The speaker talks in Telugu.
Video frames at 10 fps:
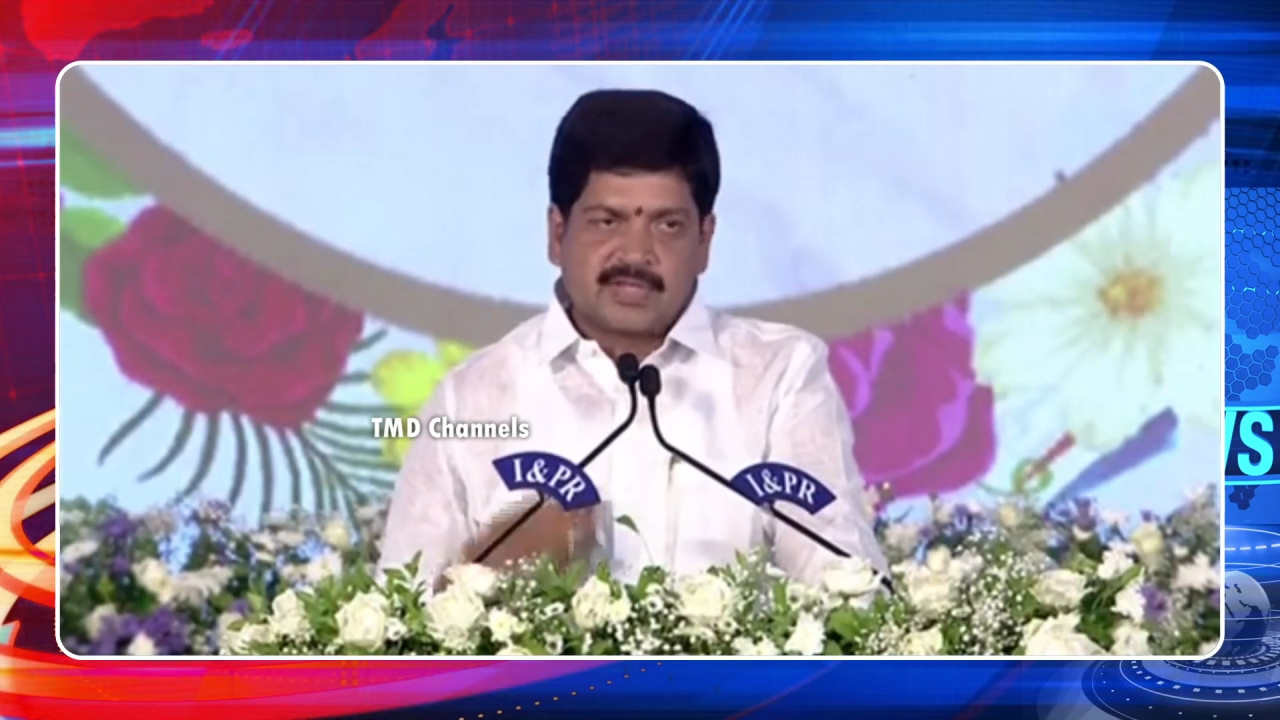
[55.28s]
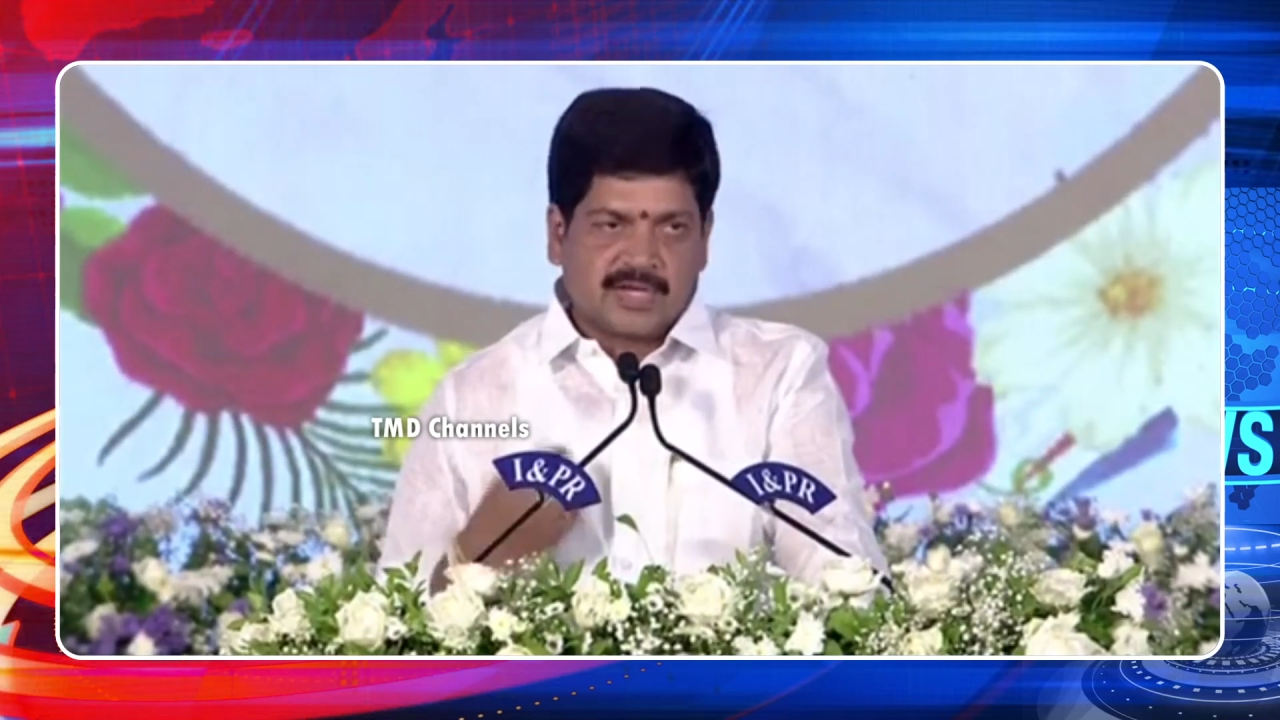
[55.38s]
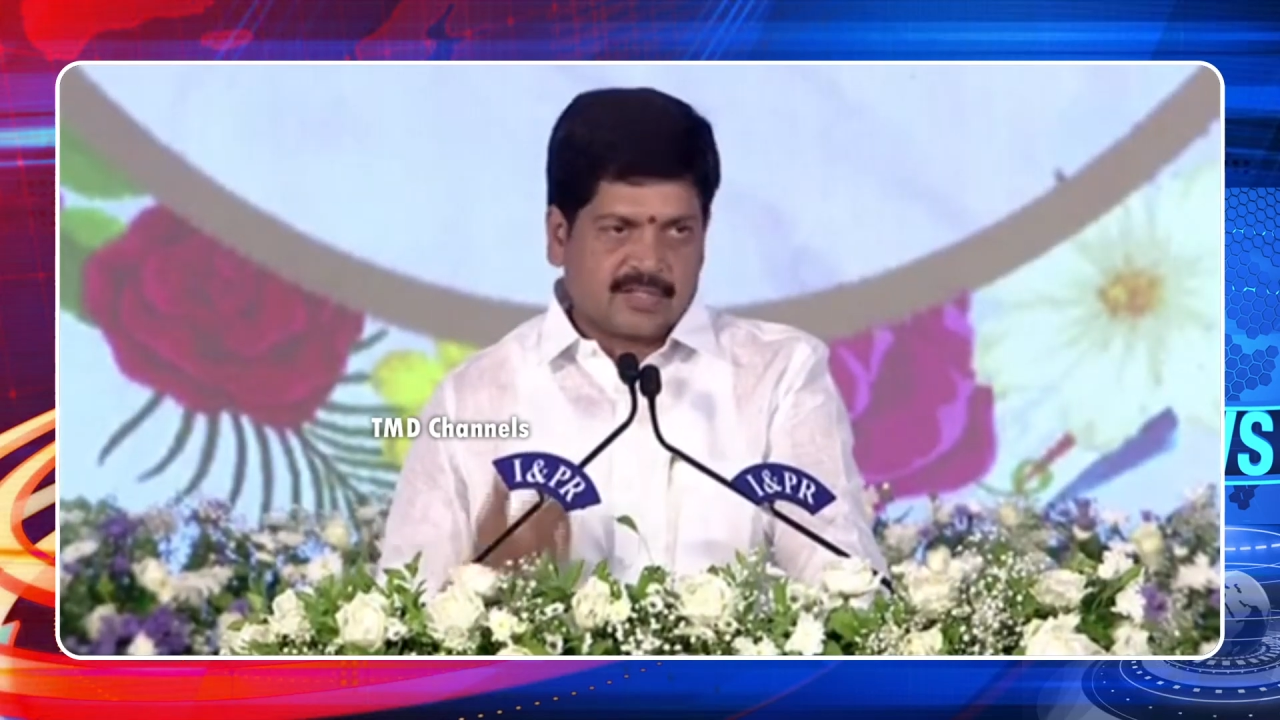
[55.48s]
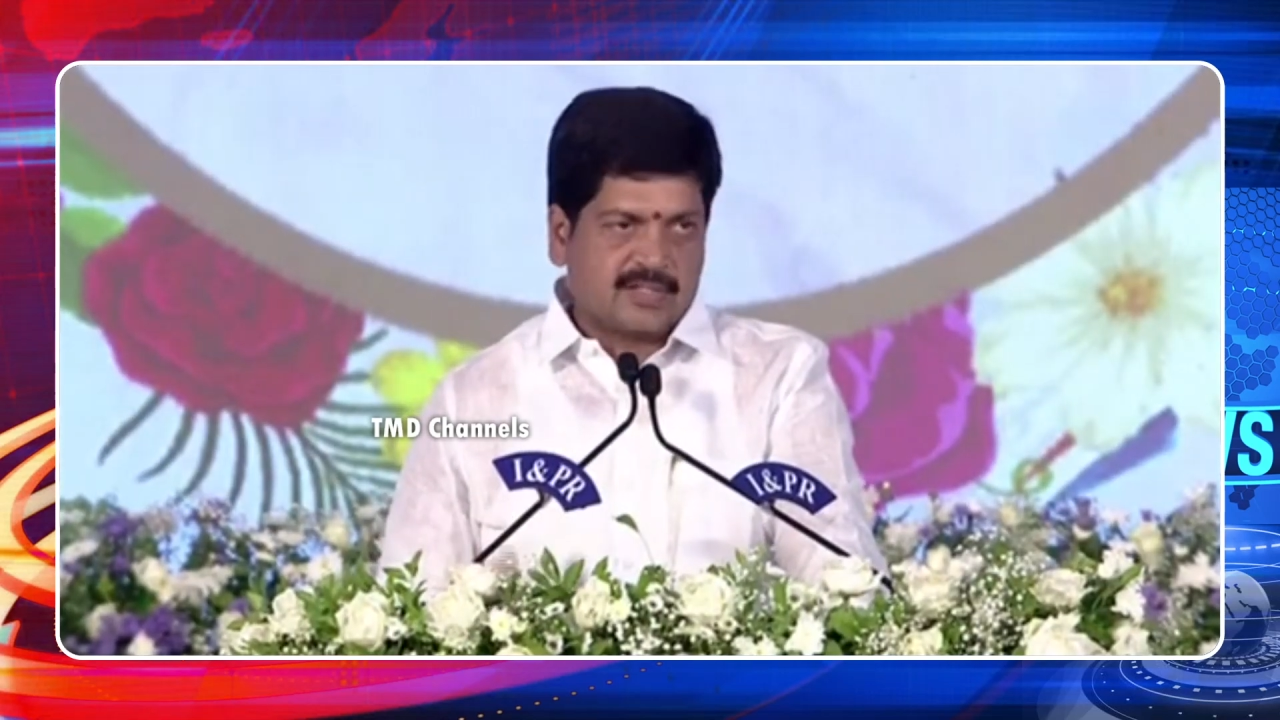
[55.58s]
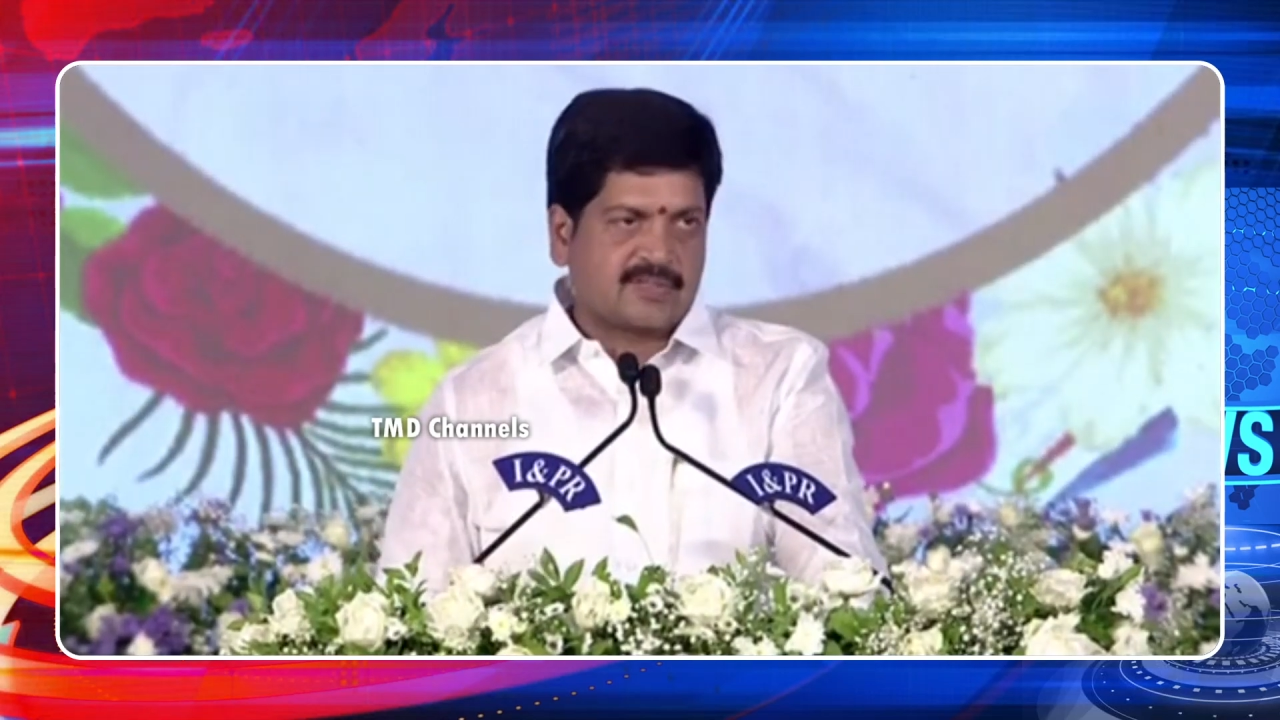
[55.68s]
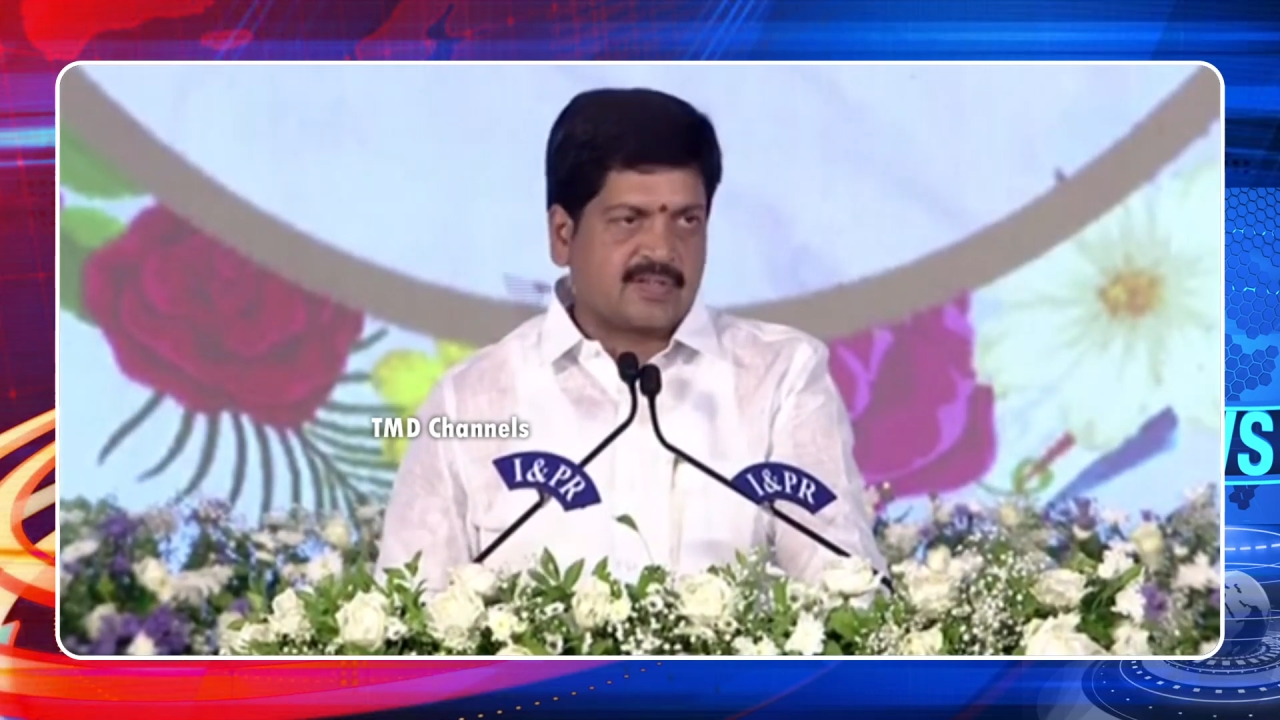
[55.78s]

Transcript: విద్యార్థి